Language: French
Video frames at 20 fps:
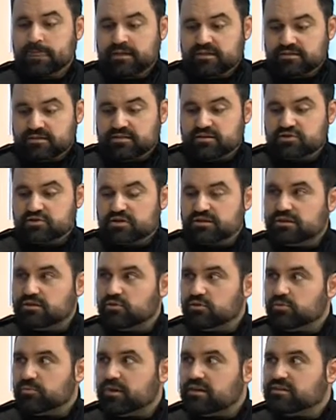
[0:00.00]
Ça a déjà été
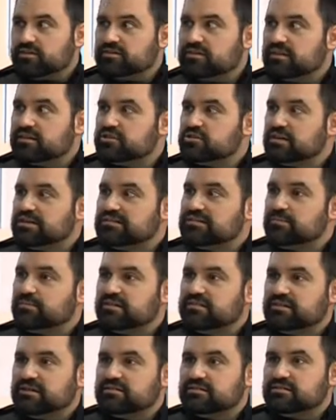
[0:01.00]
documenté, ça a déjà été
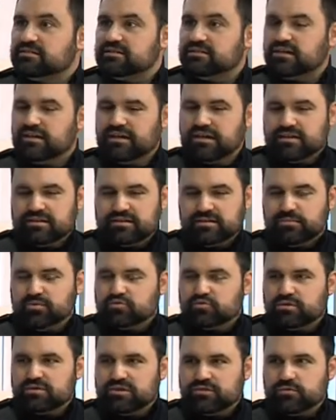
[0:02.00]
médiatisé. Des
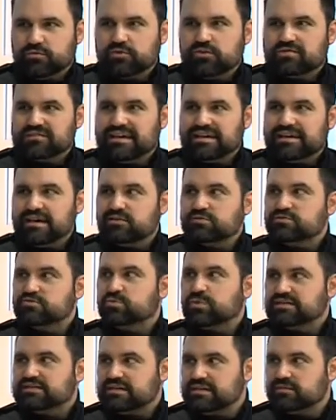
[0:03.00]
poursuites, des fois, de 50,
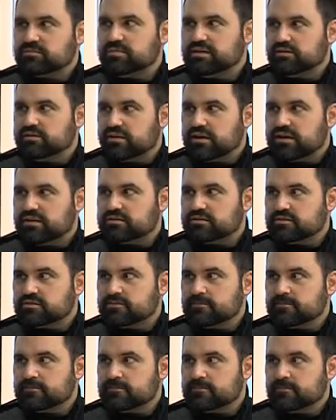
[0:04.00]
60 000
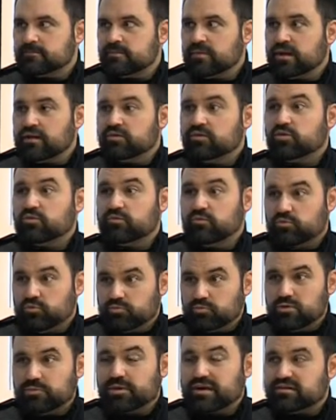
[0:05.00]
donc, vaut
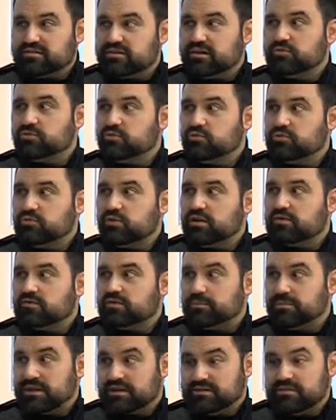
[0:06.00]
mieux y penser à deux fois
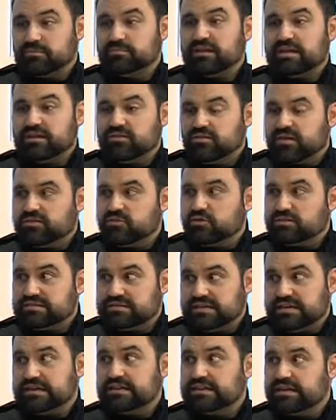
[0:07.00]
avant, par exemple, d'arriver
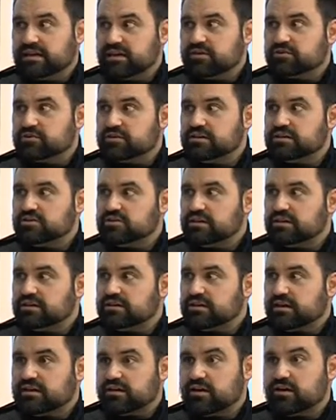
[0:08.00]
intoxiqué et de déranger des gens à
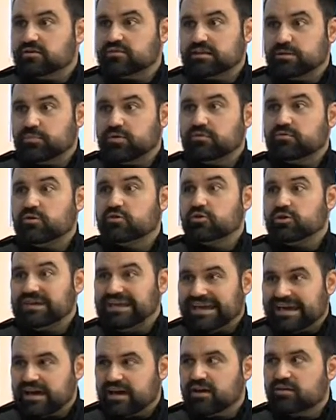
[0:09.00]
l'intérieur. Ça peut avoir de
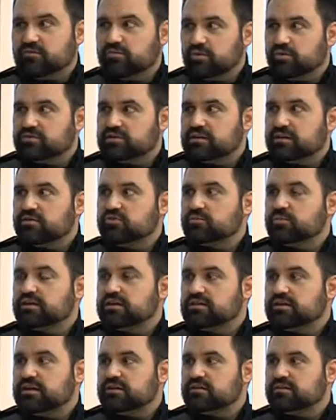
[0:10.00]
graves conséquences
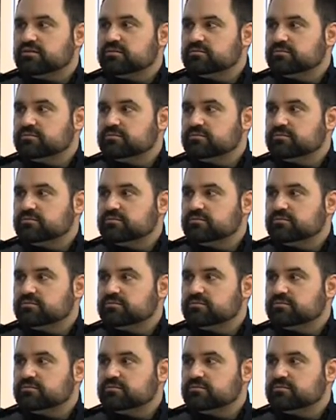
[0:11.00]
monétaires.